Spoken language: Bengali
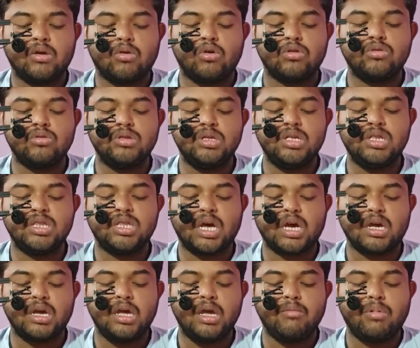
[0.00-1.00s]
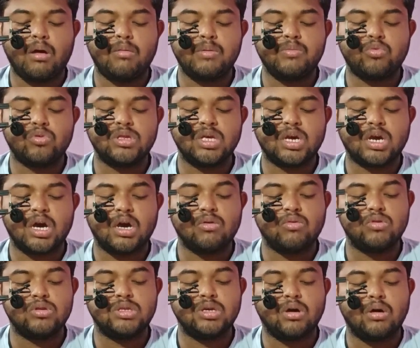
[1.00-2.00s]
কতদিন তাকে এভাবে প্রতীক্ষা
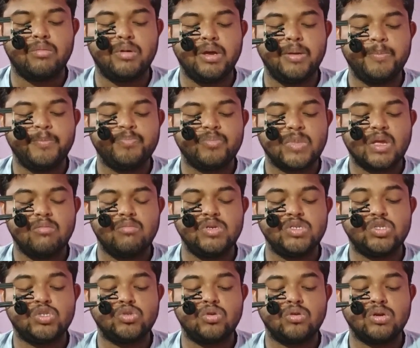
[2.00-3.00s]
করতে হবে মিশ্র